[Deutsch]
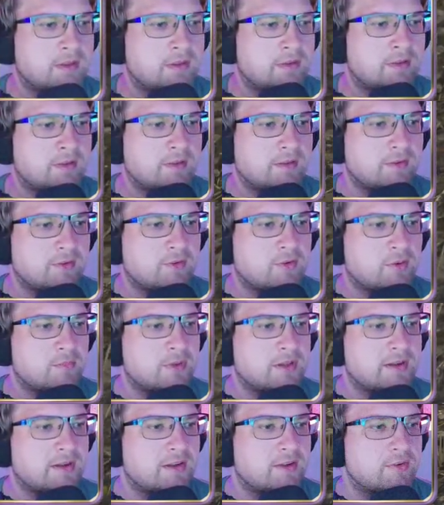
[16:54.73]
Ich
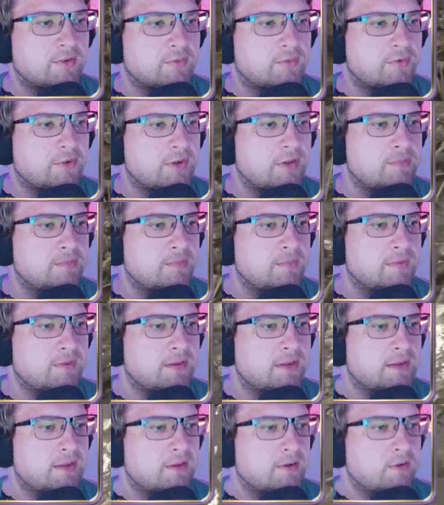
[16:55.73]
komme halt von ihm
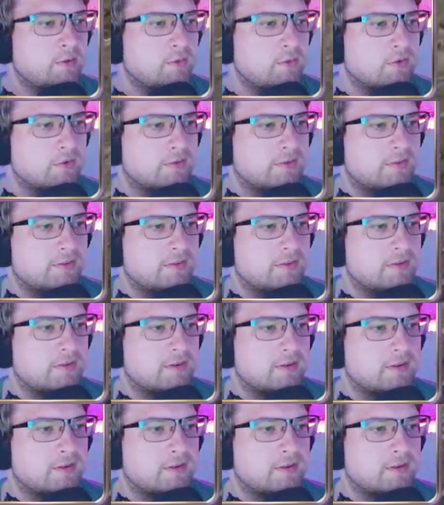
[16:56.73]
nicht los.